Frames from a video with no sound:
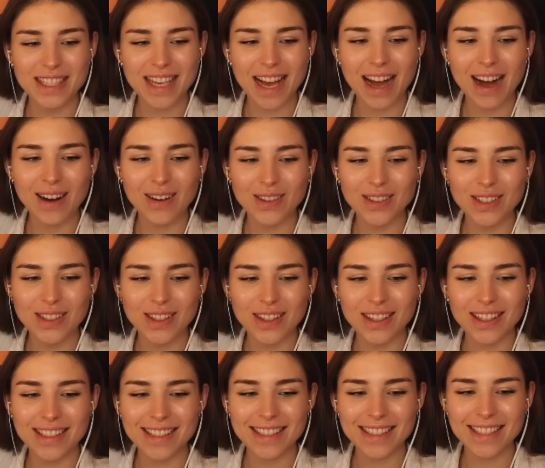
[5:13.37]
mich
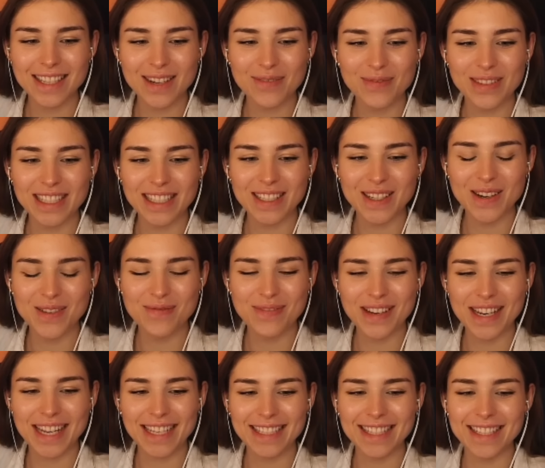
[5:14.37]
outcalled. Ich habe mir den
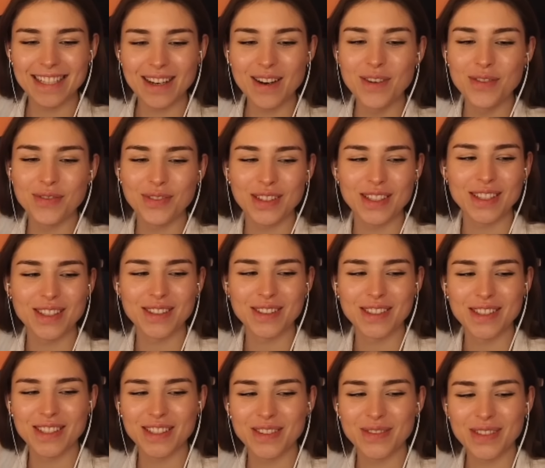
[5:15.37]
komplett auf
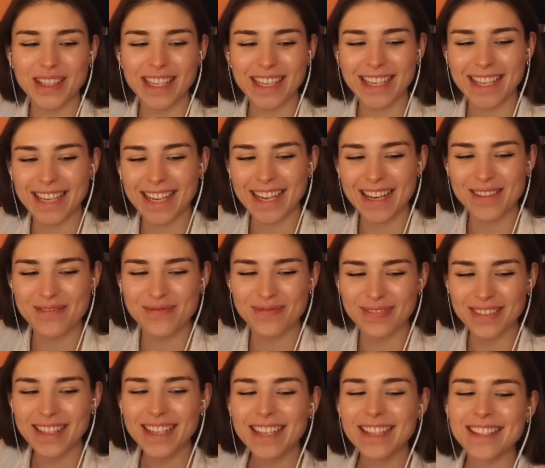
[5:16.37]
YouTube
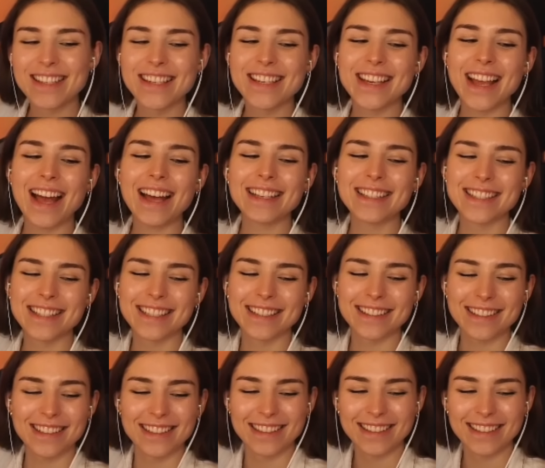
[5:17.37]
gegeben. Chat,